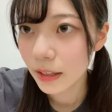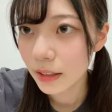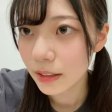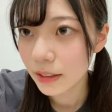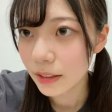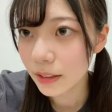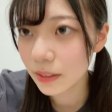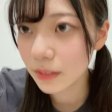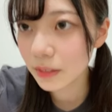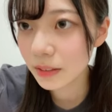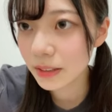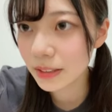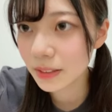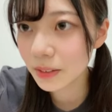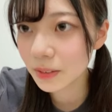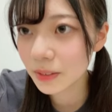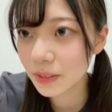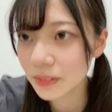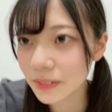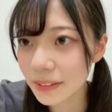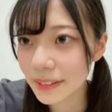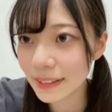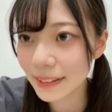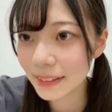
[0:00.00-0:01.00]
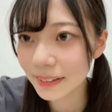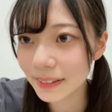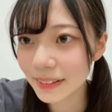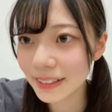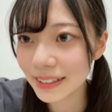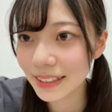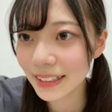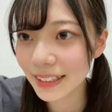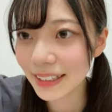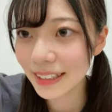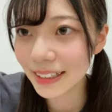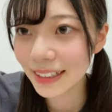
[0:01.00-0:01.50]
やっと仕事終わったお
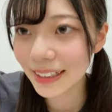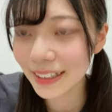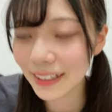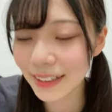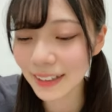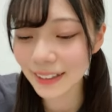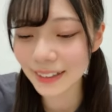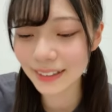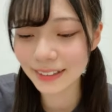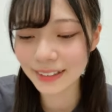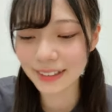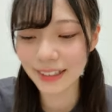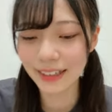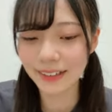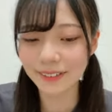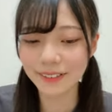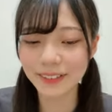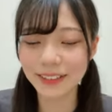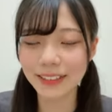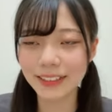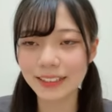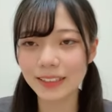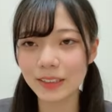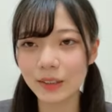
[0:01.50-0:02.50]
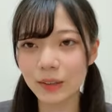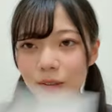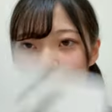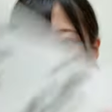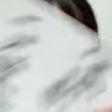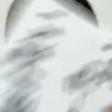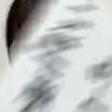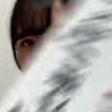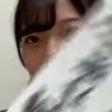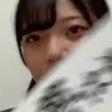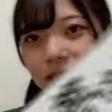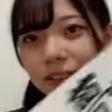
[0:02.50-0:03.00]
疲れはい私の
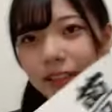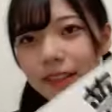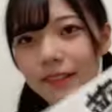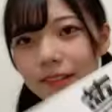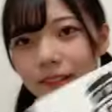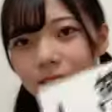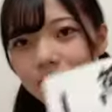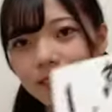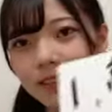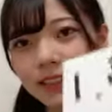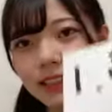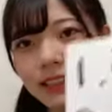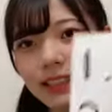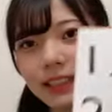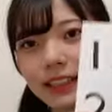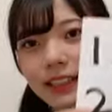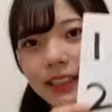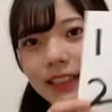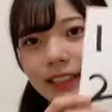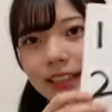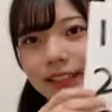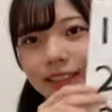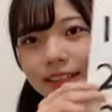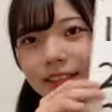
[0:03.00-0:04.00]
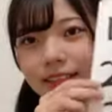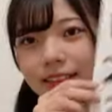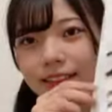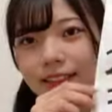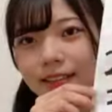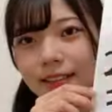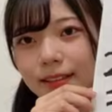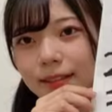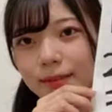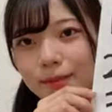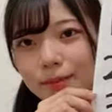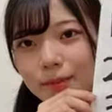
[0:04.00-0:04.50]
トップ3はこちらで
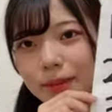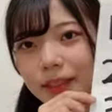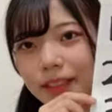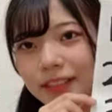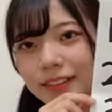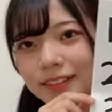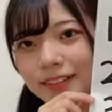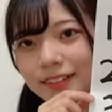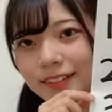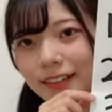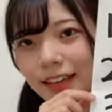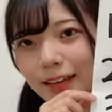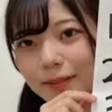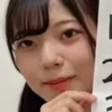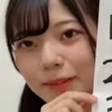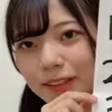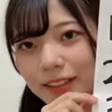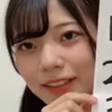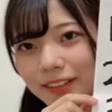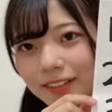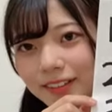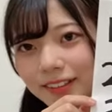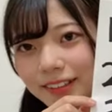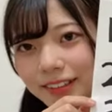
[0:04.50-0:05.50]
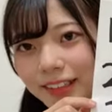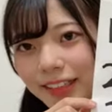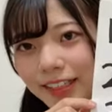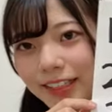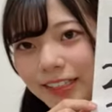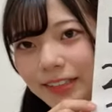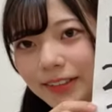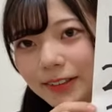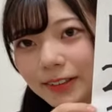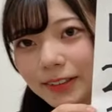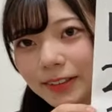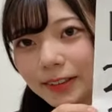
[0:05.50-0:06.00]
す
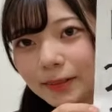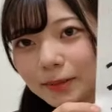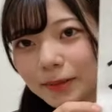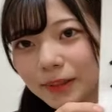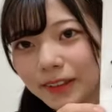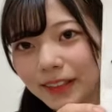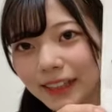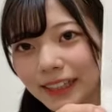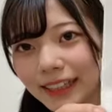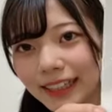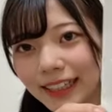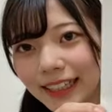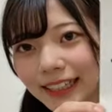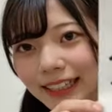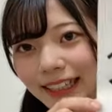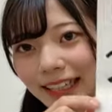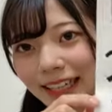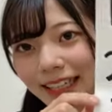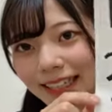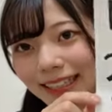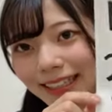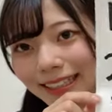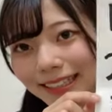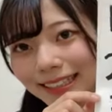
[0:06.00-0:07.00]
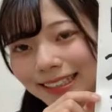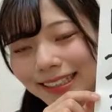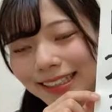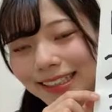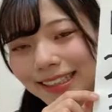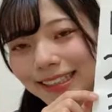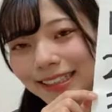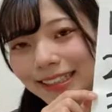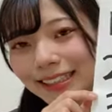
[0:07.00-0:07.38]
ピークヘビーローテーション夢は逃げないです